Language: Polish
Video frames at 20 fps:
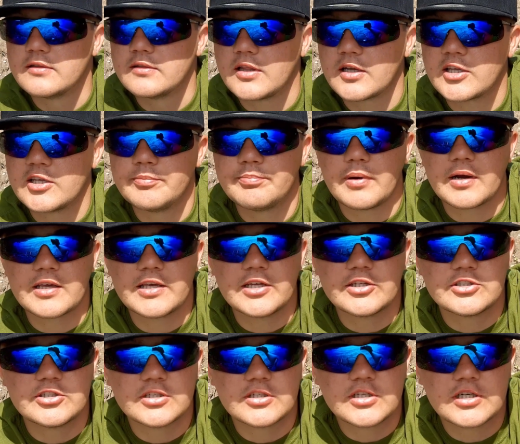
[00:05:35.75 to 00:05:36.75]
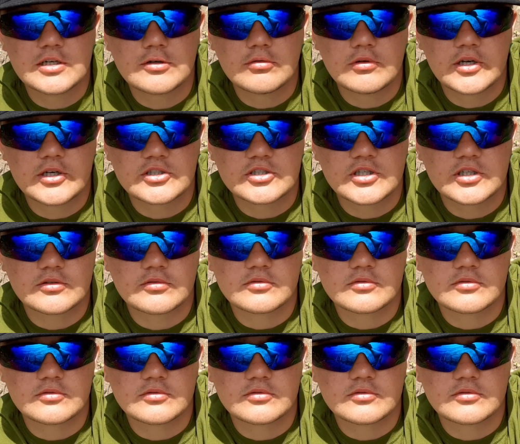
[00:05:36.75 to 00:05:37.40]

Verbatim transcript: taki pakiecik, kuleczkę